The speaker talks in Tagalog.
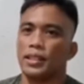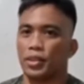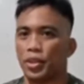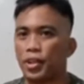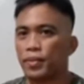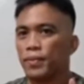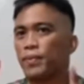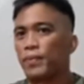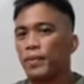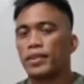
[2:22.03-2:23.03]
So, yun.
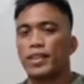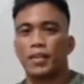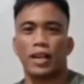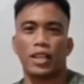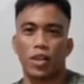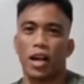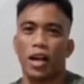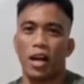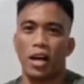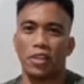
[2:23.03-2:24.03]
Yan mga kasord,
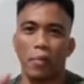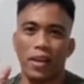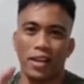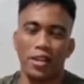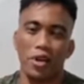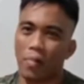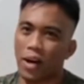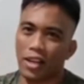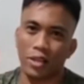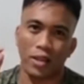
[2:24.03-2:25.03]
uh, ah, antabayan ninyo,
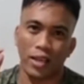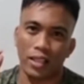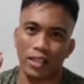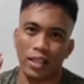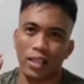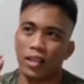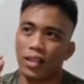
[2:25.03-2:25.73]
abangan ninyo ang kanilang